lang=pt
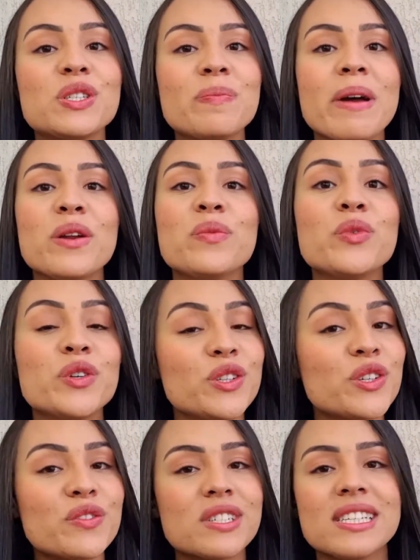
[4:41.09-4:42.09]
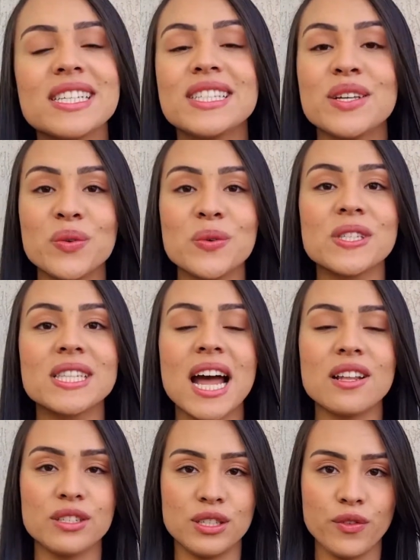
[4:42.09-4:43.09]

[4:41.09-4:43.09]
Eu espero muito que vocês tenham gostado.